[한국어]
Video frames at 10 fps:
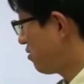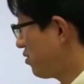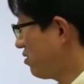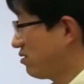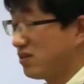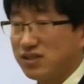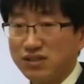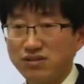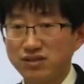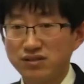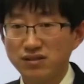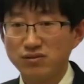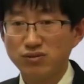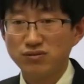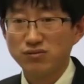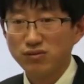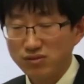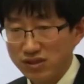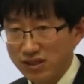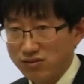그러면 ZCT를 통해서 또
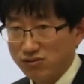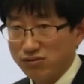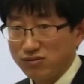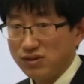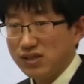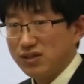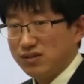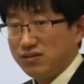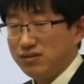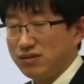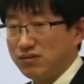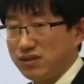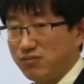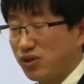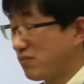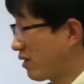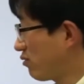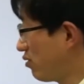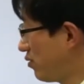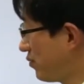지락 전류도 어, 입력을
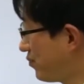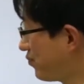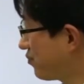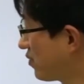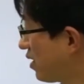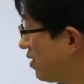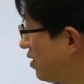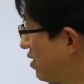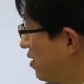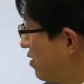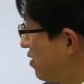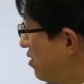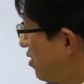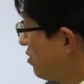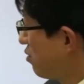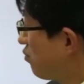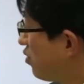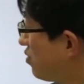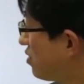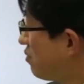받고 이러한
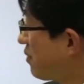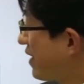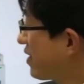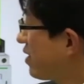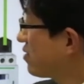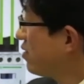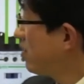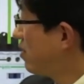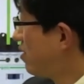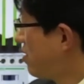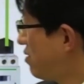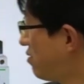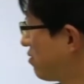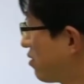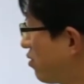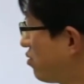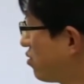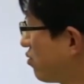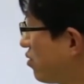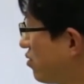정보들을 받아서
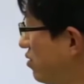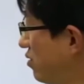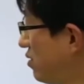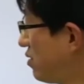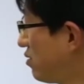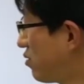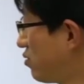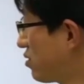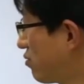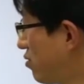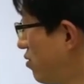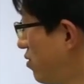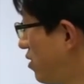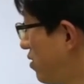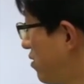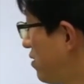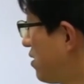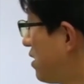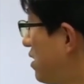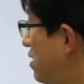결론적으로는 이런 식으로
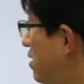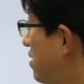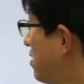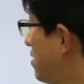이